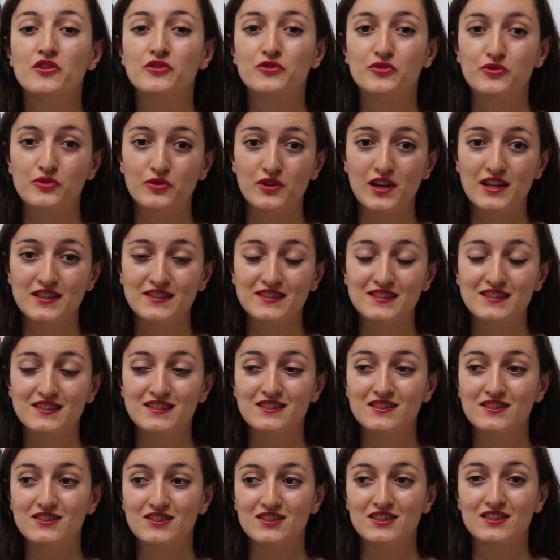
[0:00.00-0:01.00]
Cela
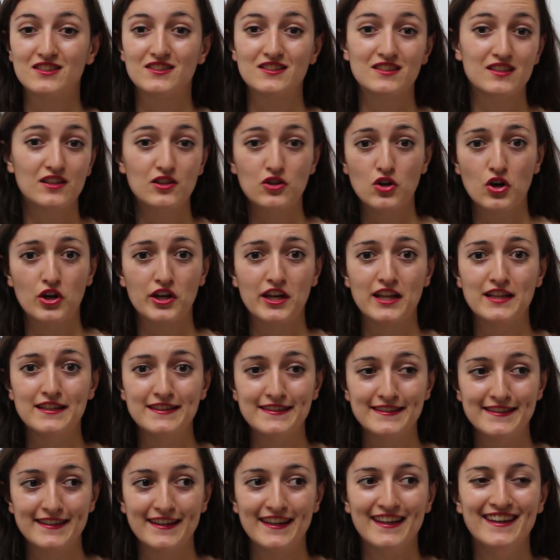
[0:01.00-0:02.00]
dit, j'ai essayé de
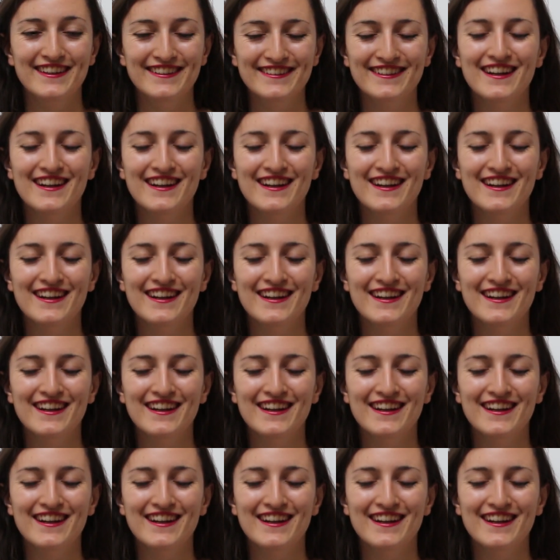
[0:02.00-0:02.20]
l'organiser,